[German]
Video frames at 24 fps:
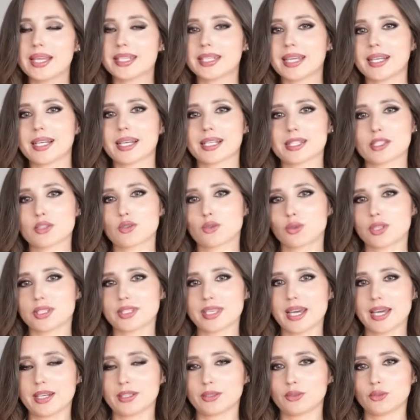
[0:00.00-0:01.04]
Da kannst du die
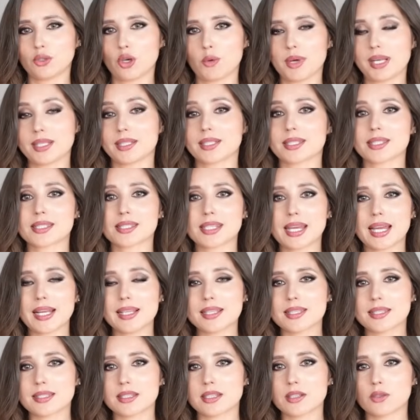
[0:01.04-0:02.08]
Sachen nochmal
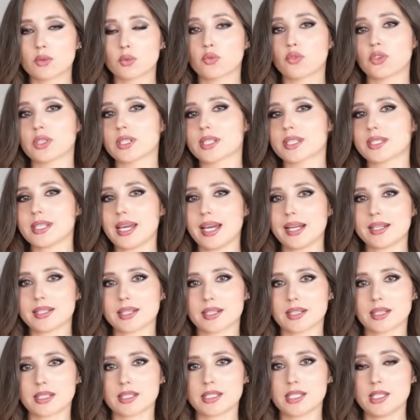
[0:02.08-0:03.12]
gestylt sehen, du findest da
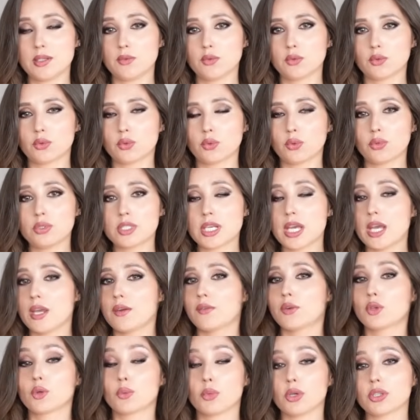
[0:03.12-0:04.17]
Alternativen und
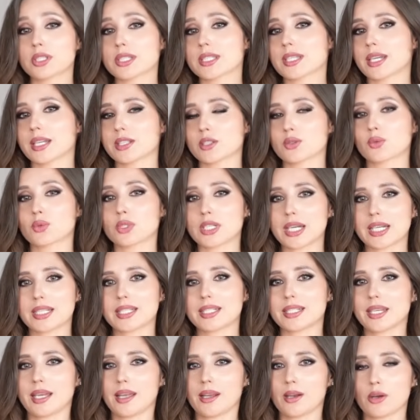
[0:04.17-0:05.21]
wenn du möchtest, kannst du da
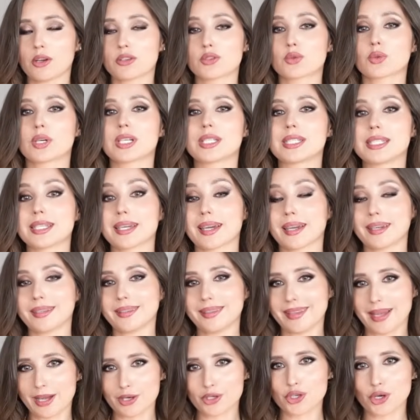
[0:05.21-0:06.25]
die Teile auch sogar
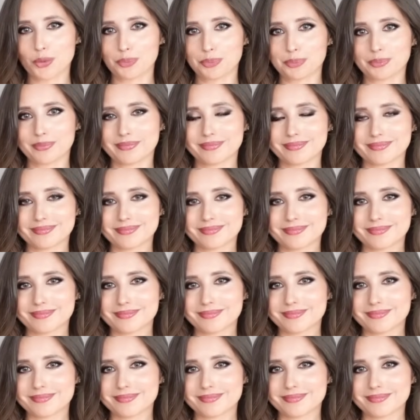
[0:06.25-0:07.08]
direkt nachshoppen.